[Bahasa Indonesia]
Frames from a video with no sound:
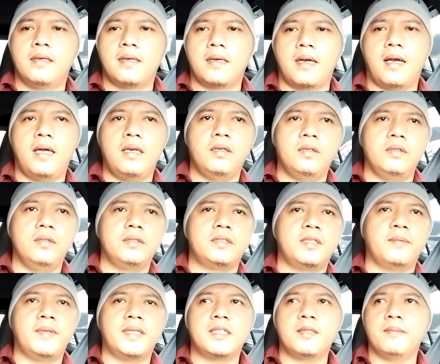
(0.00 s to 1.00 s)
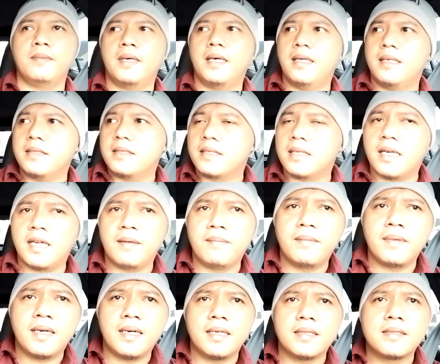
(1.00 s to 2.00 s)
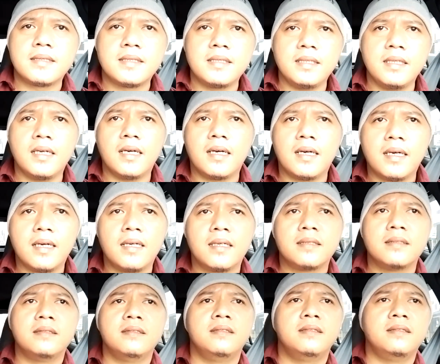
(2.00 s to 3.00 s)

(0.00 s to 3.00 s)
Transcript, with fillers: Halo teman-teman, selamat siang.